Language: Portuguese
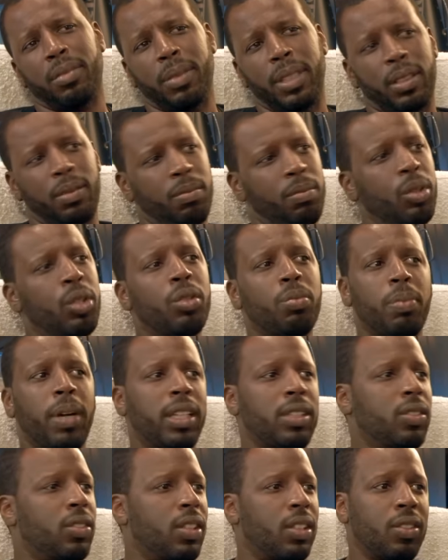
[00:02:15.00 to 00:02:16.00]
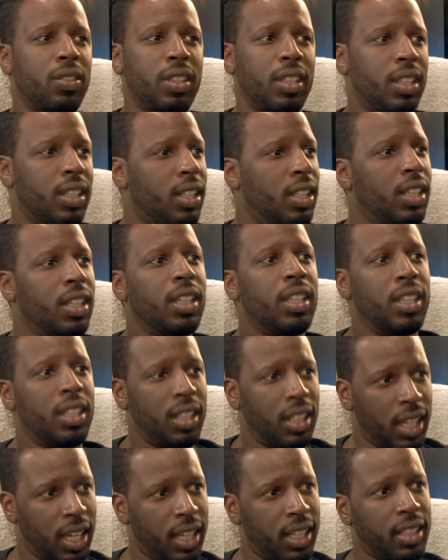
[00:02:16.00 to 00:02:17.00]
Mas isso Muito é. Não, o, o, o, yeah.